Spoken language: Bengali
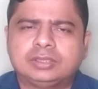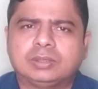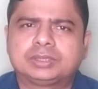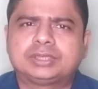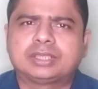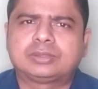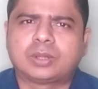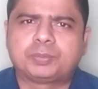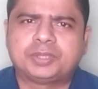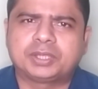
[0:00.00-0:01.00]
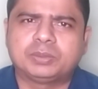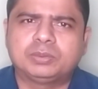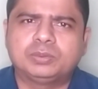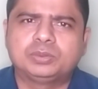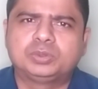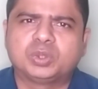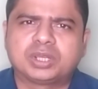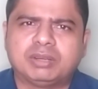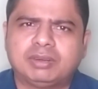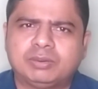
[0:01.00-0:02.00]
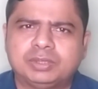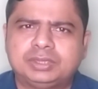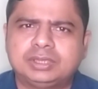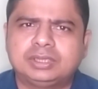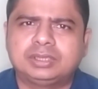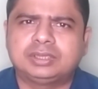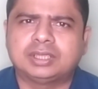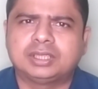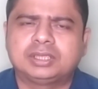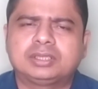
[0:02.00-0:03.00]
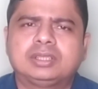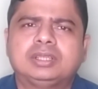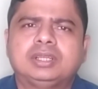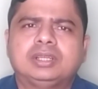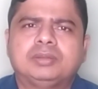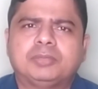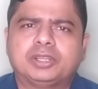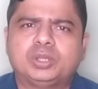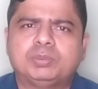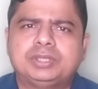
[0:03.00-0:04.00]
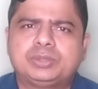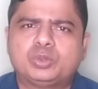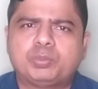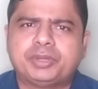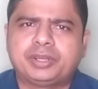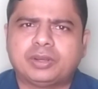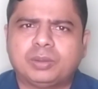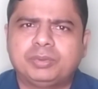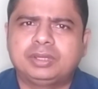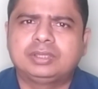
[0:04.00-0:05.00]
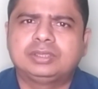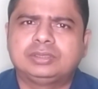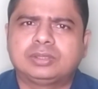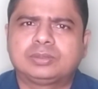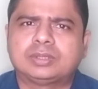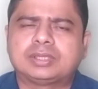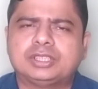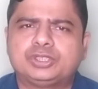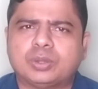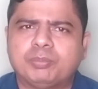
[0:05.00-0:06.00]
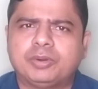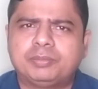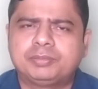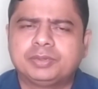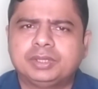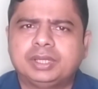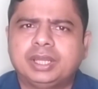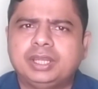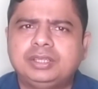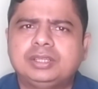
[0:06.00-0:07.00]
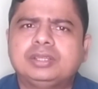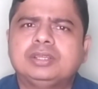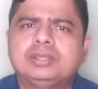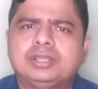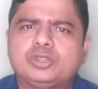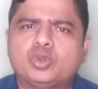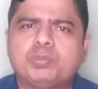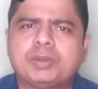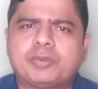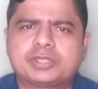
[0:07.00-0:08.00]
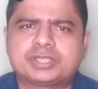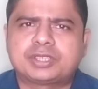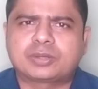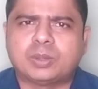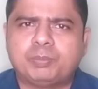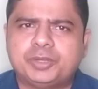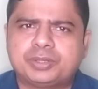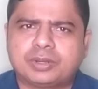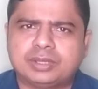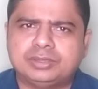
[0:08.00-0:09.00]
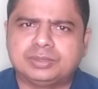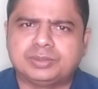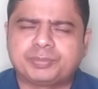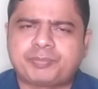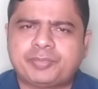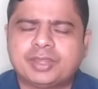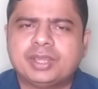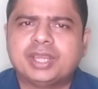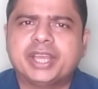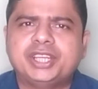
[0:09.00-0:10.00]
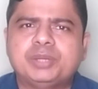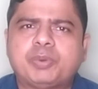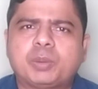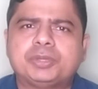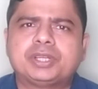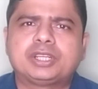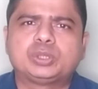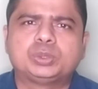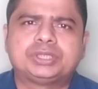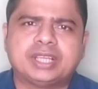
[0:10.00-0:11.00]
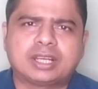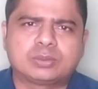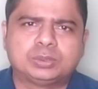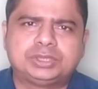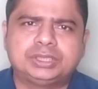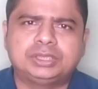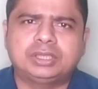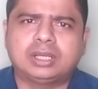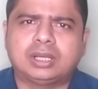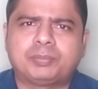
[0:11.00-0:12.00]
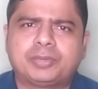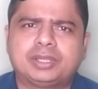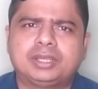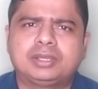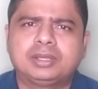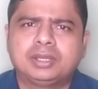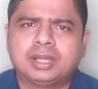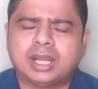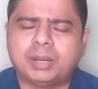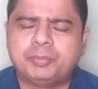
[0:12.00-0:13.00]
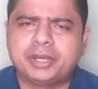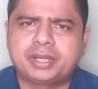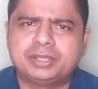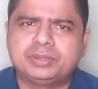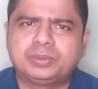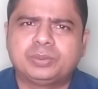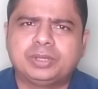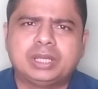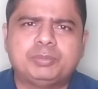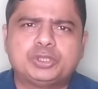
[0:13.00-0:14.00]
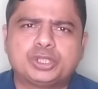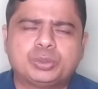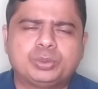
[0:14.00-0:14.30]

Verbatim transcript: সংস্থার তরফ থেকেও উদ্যোগ নেওয়া হয়েছে যাদের মাধ্যমে রিক্রুটমেন্টটা হবে যত তাড়াতাড়ি সম্ভব এই রিক্রুটমেন্ট প্রসেসটা কমপ্লিট করার জন্য এই ইনফরমেশানটা শুধু শেয়ার করছি আপনাদের আপডেটের জন্য এর পিছনে